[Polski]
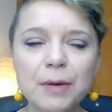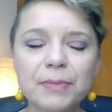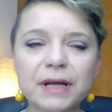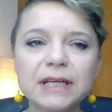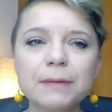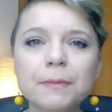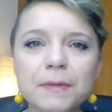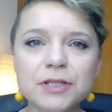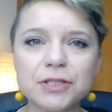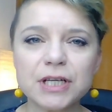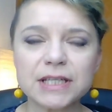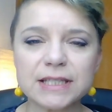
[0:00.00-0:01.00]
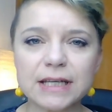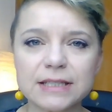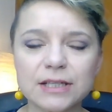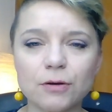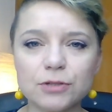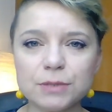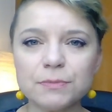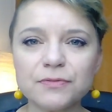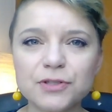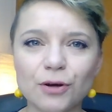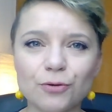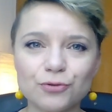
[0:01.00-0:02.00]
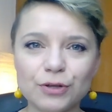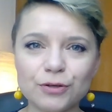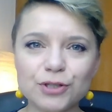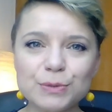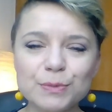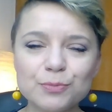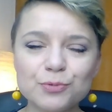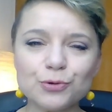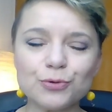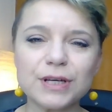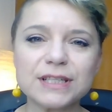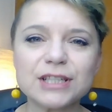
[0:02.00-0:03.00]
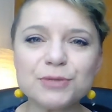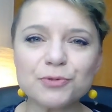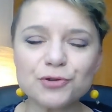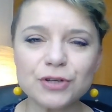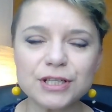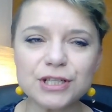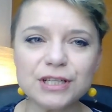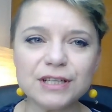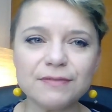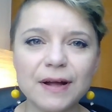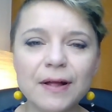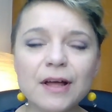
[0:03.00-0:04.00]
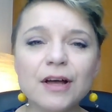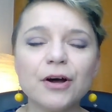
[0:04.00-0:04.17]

Pragniemy mieć dziecka, zachodzimy w ciąży, nosimy brzuch, jesteśmy szczęśliwe,